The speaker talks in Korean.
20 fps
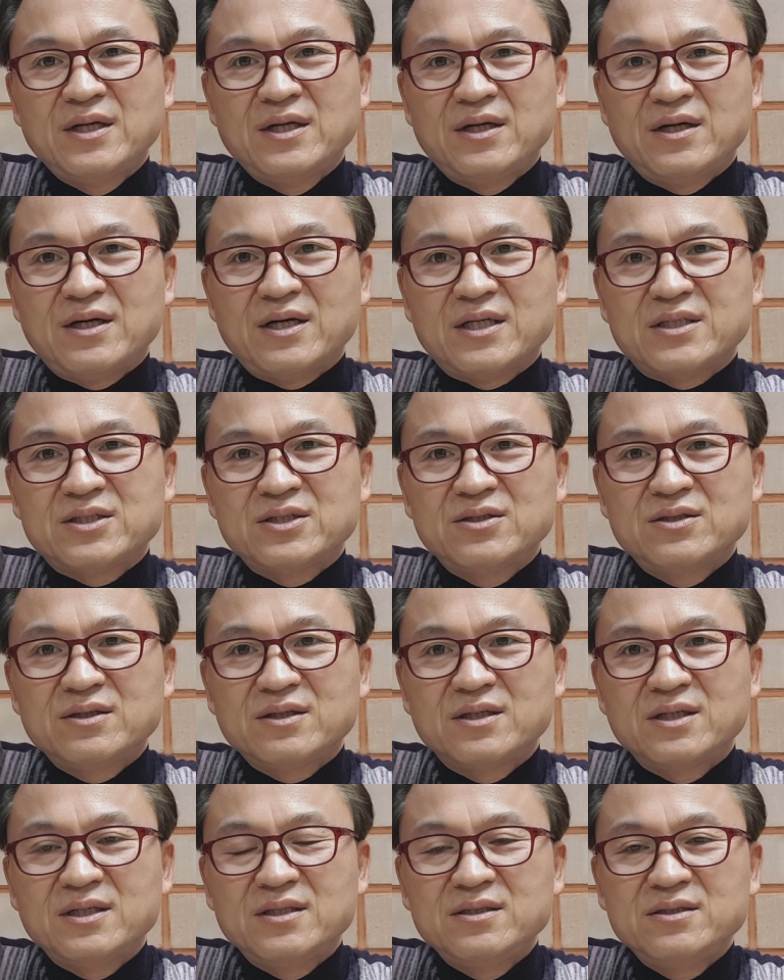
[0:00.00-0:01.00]
아 저는
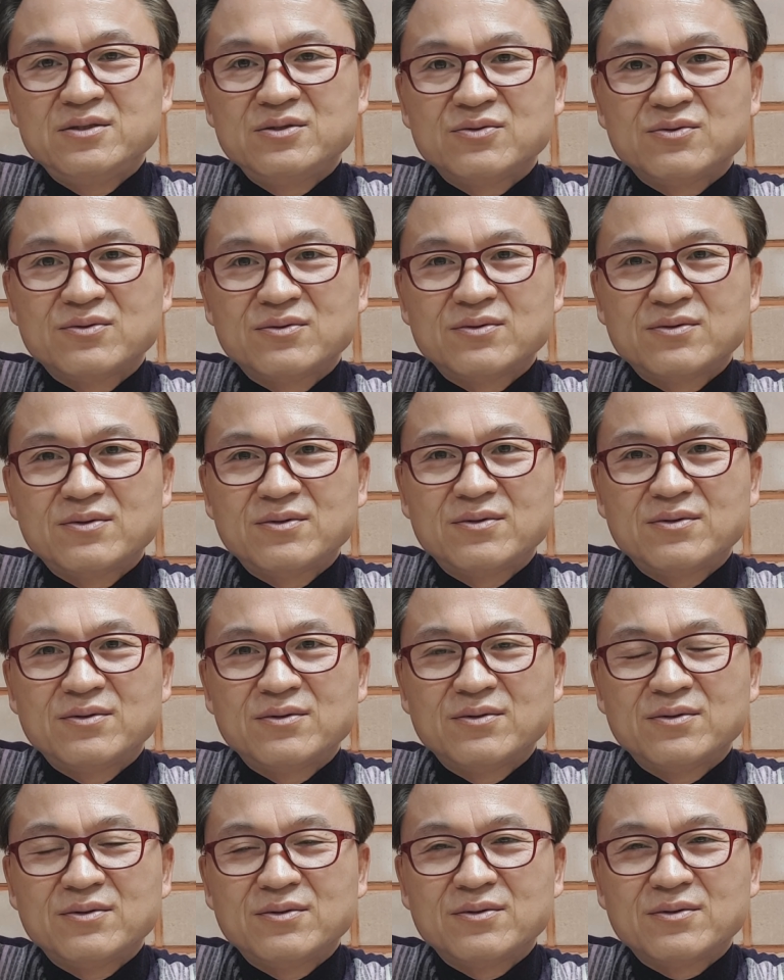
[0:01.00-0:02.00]

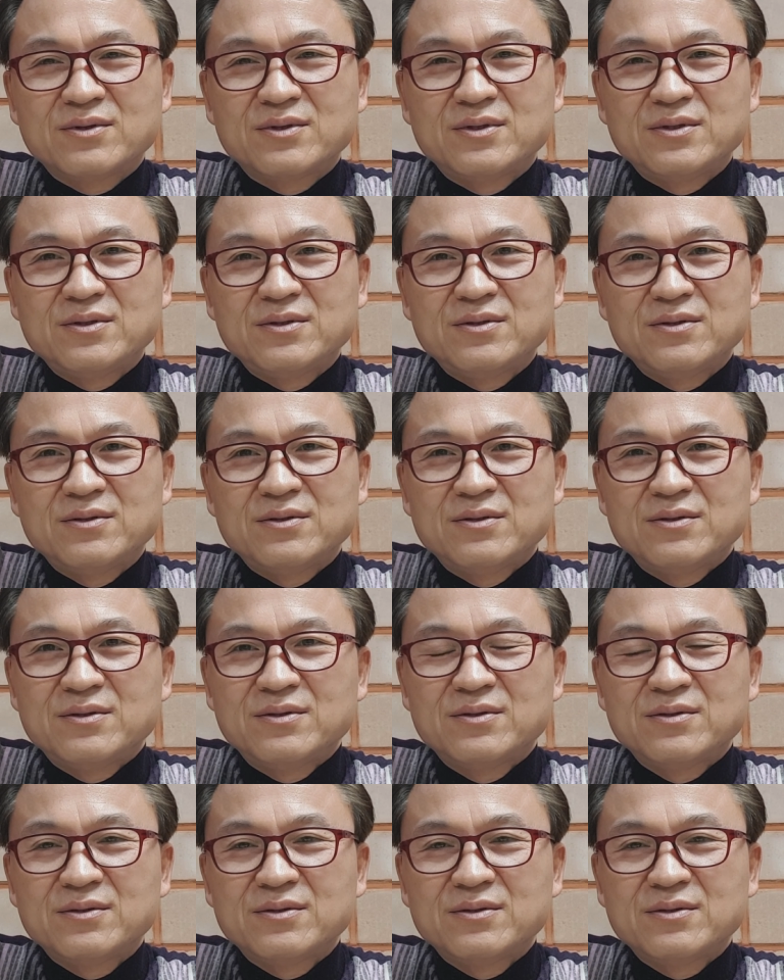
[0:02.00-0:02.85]
개인적으로 그